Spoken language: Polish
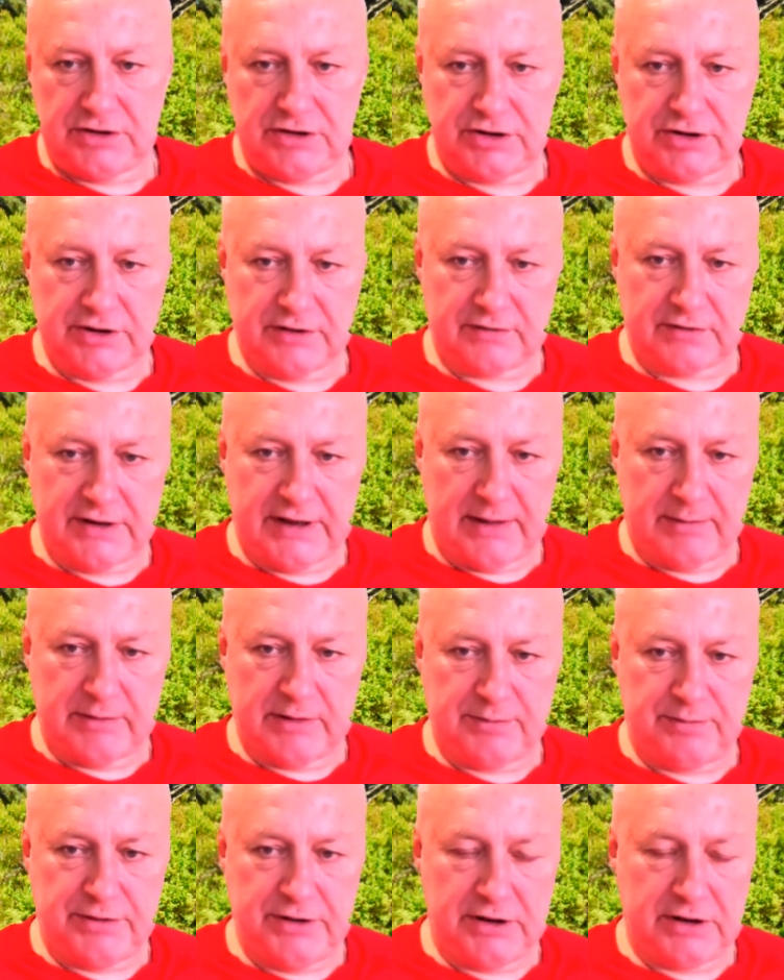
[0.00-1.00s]
w damy
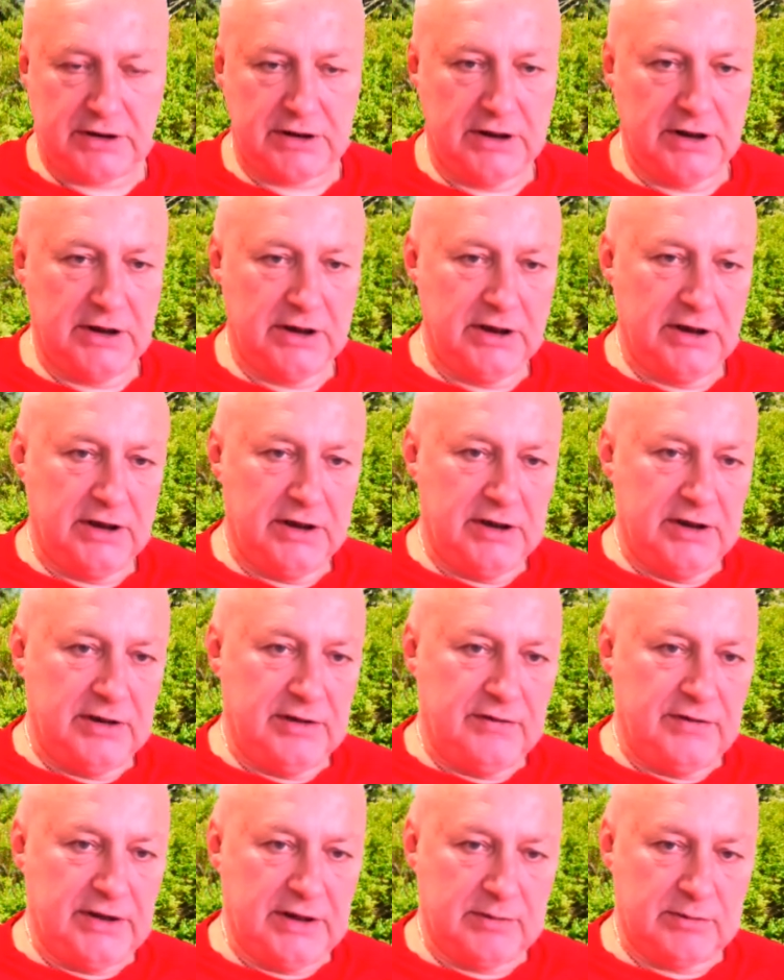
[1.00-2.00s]
pik
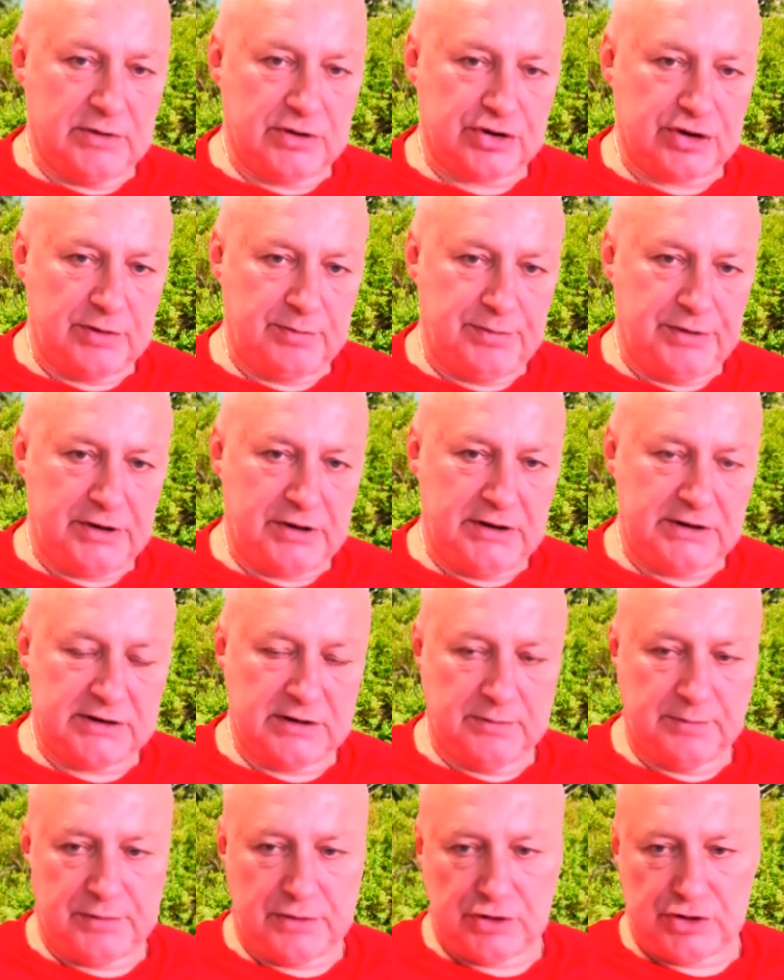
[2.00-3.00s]
wiemy, że piki są
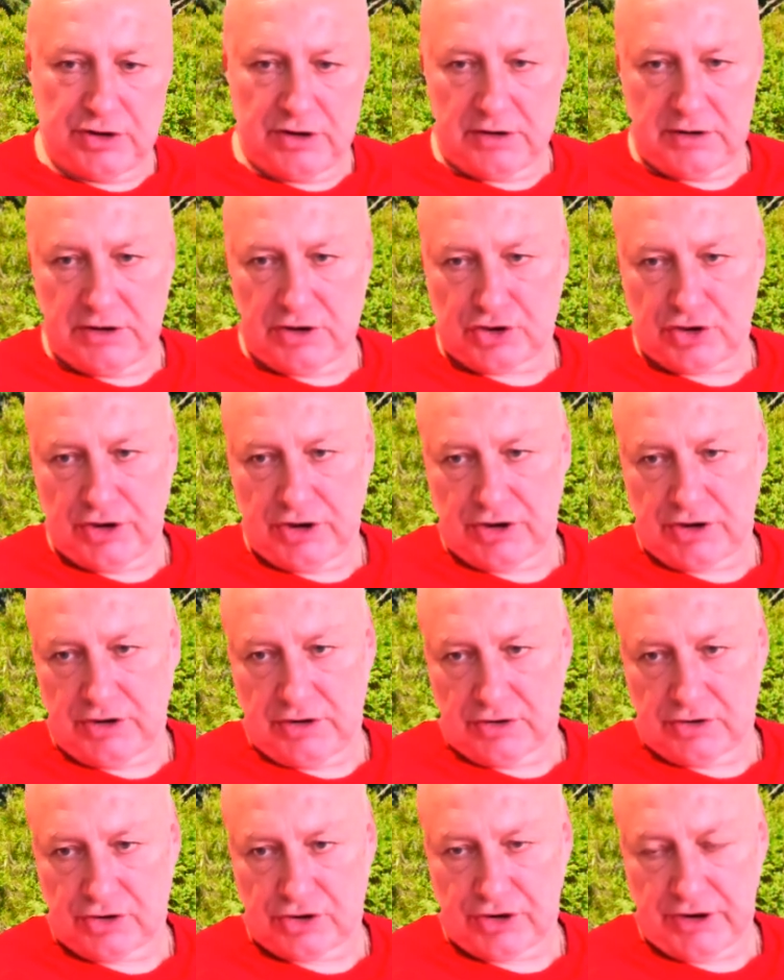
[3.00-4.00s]
podzielone 6 do
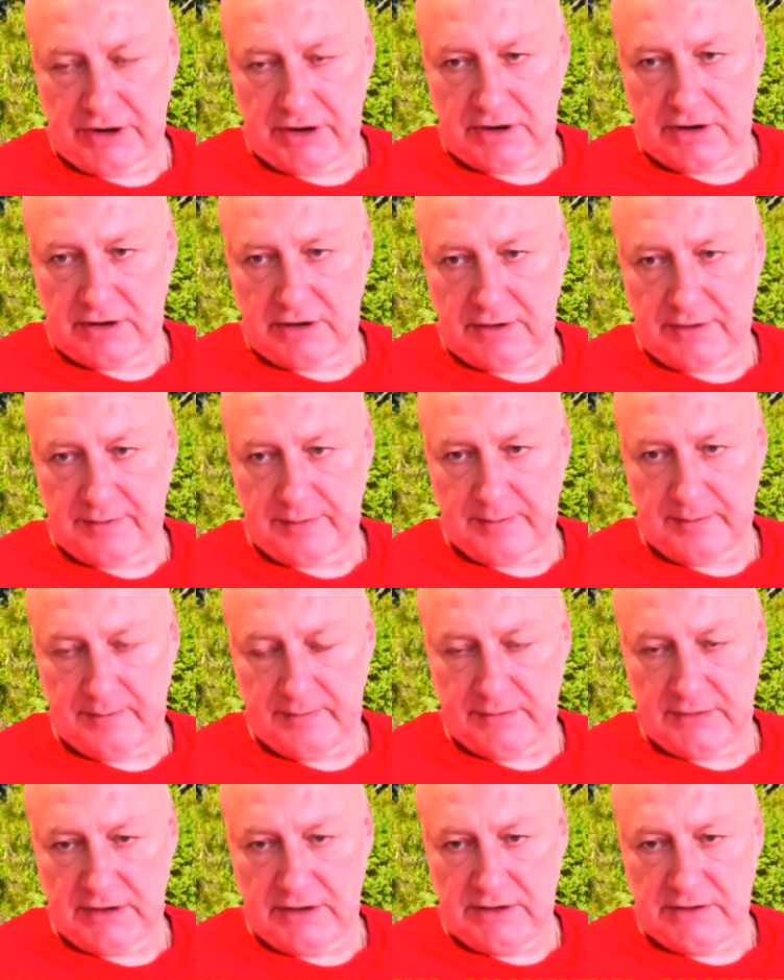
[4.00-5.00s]
3
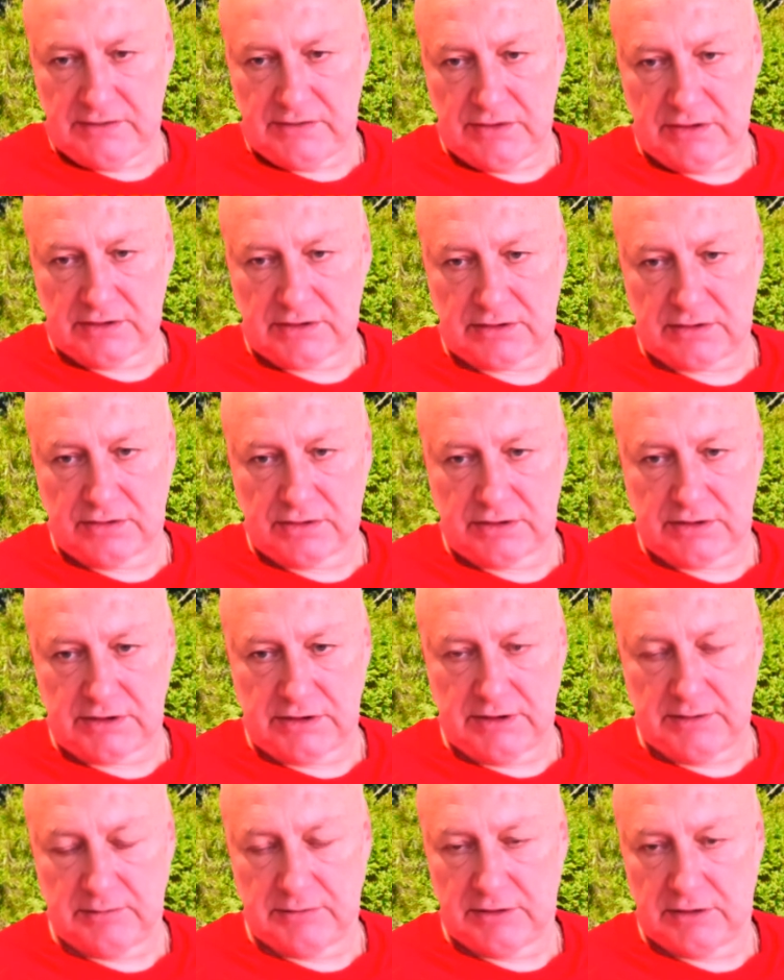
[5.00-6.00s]
i w związku z
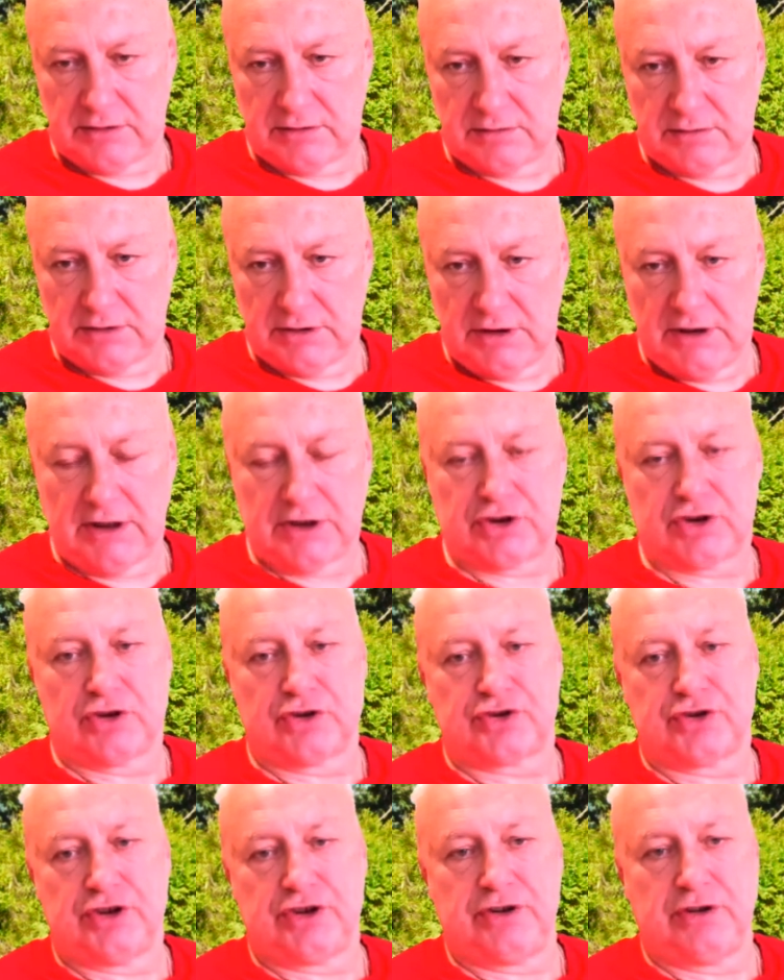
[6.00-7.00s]
tym trzeba
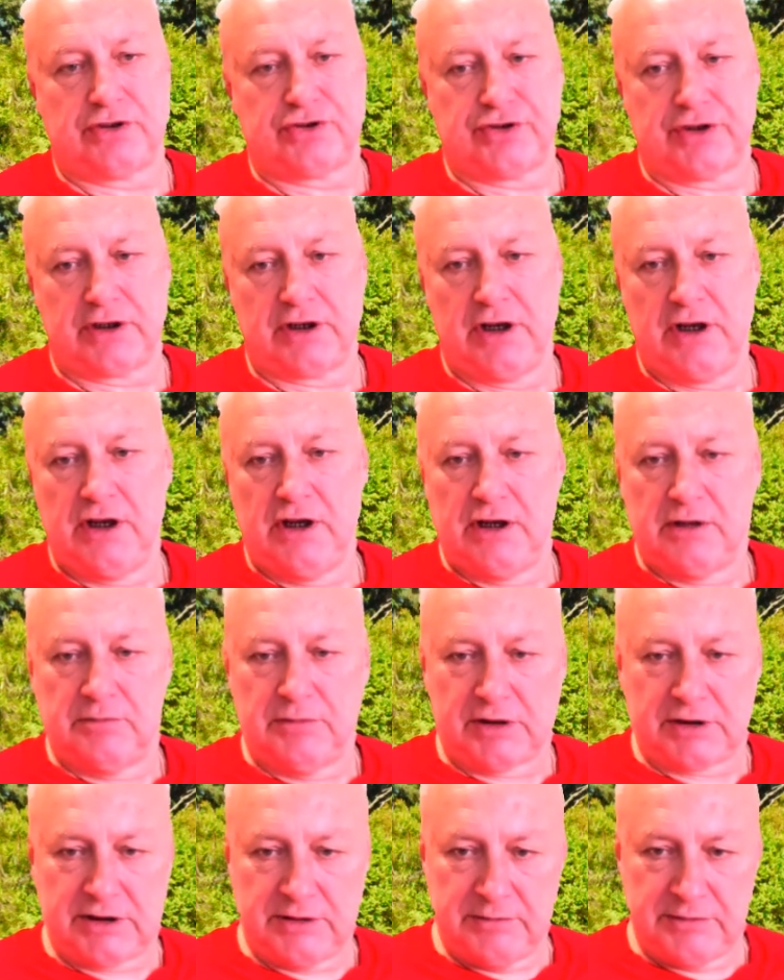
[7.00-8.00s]
6 do 3, bo
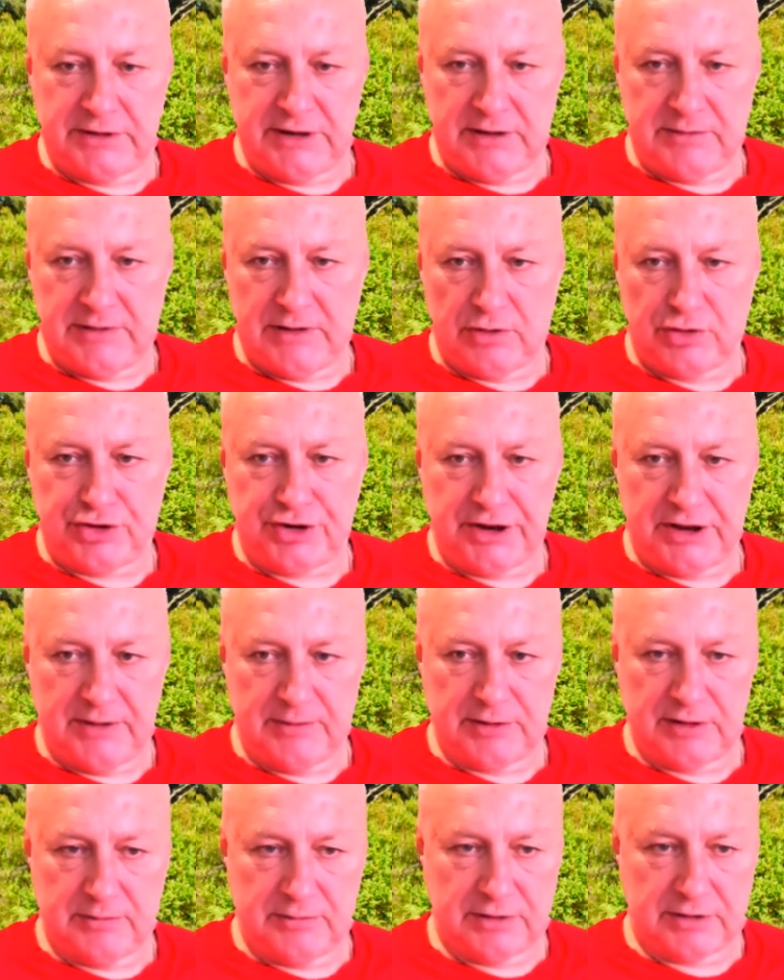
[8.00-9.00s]
gdyby ten miał 7, to
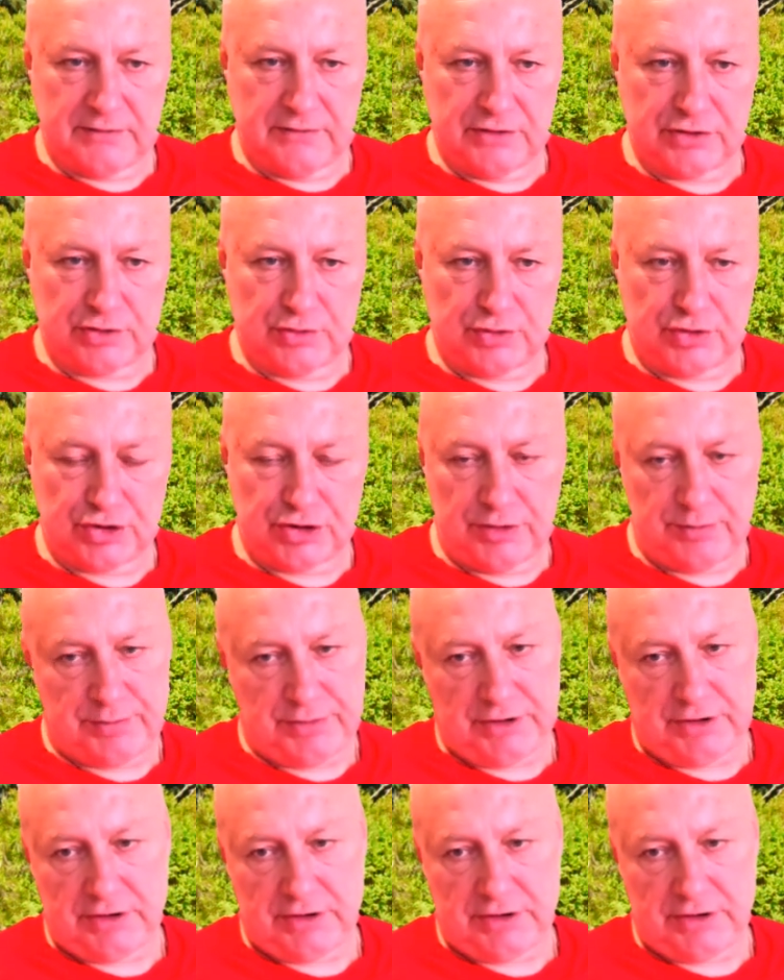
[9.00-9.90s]
by otworzył 3 piki.